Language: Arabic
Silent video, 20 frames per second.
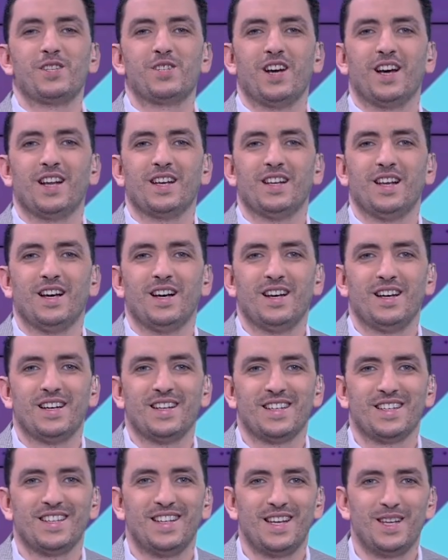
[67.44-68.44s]
شاء
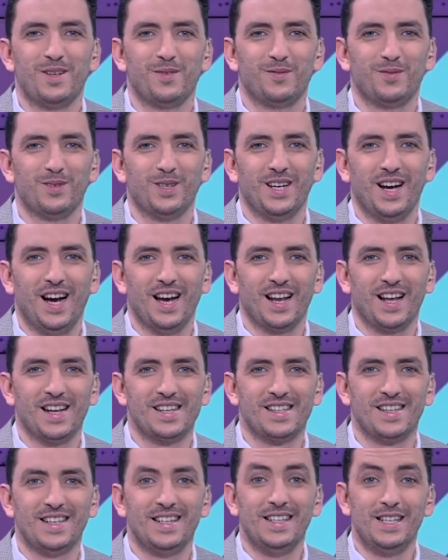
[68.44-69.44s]
الله ضيف حلقة
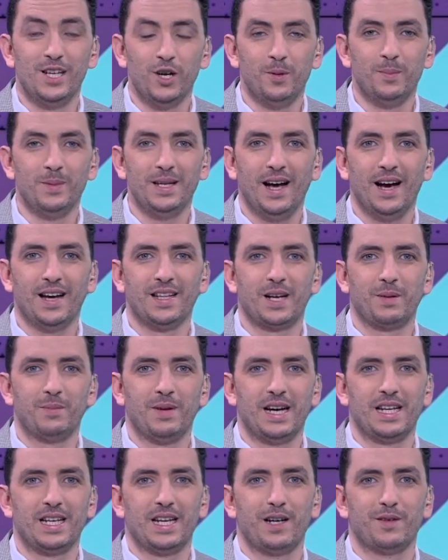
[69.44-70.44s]
اليوم اللي حاضر
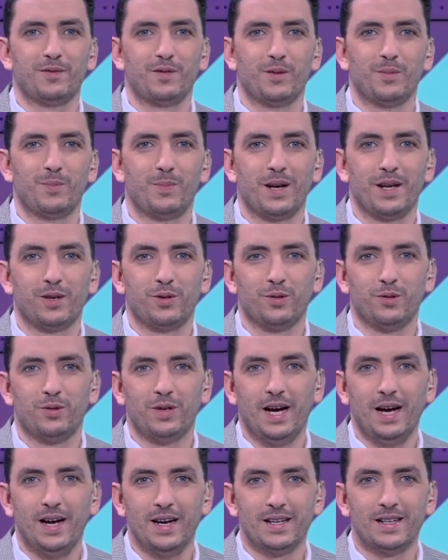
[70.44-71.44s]
معنا في البلاطو
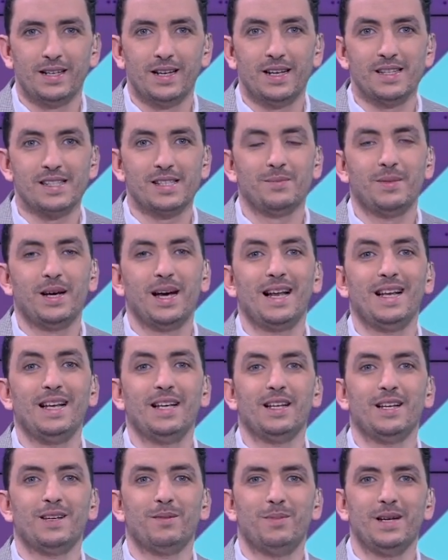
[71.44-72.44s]
أحد الأسماء
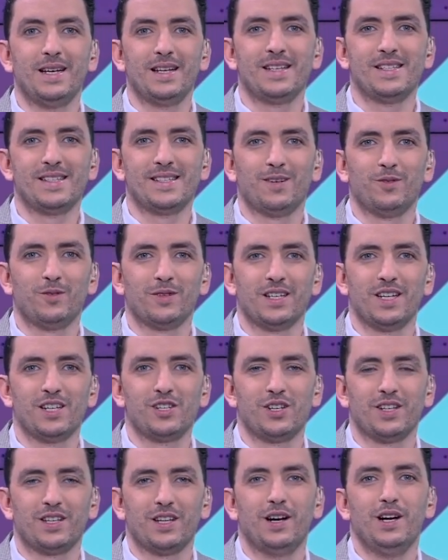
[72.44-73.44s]
البارزة
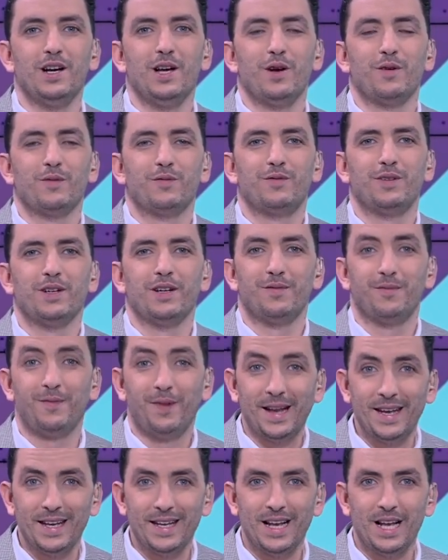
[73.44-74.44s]
والناشطة في
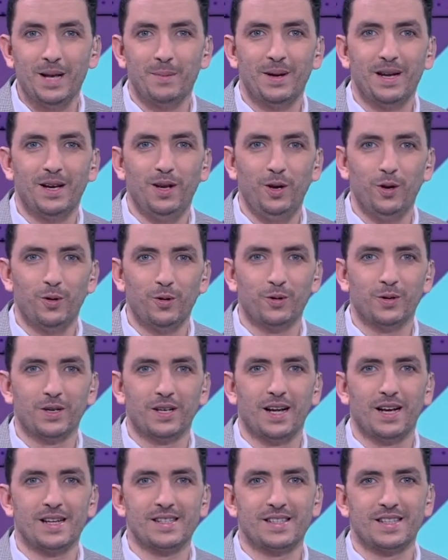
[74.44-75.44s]
فن الملحون
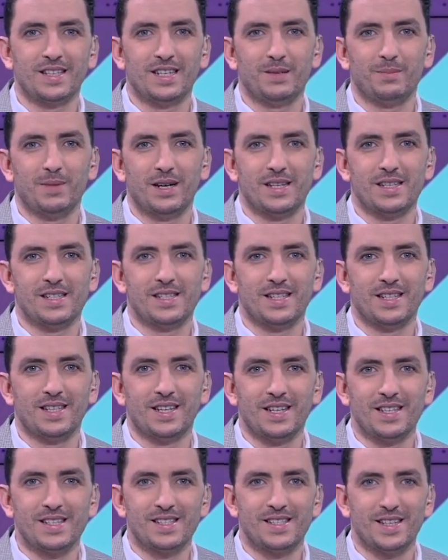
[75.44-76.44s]
الأصيل معنا السي
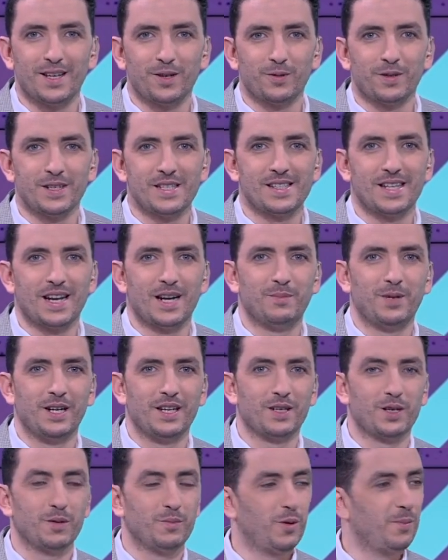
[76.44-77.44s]
دريس الزعروري السلام
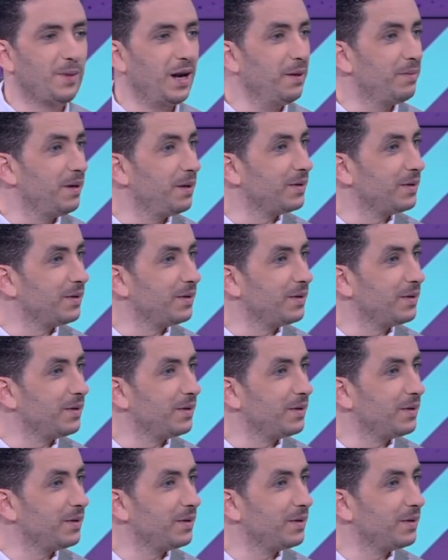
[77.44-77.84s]
عليكم ومرحبا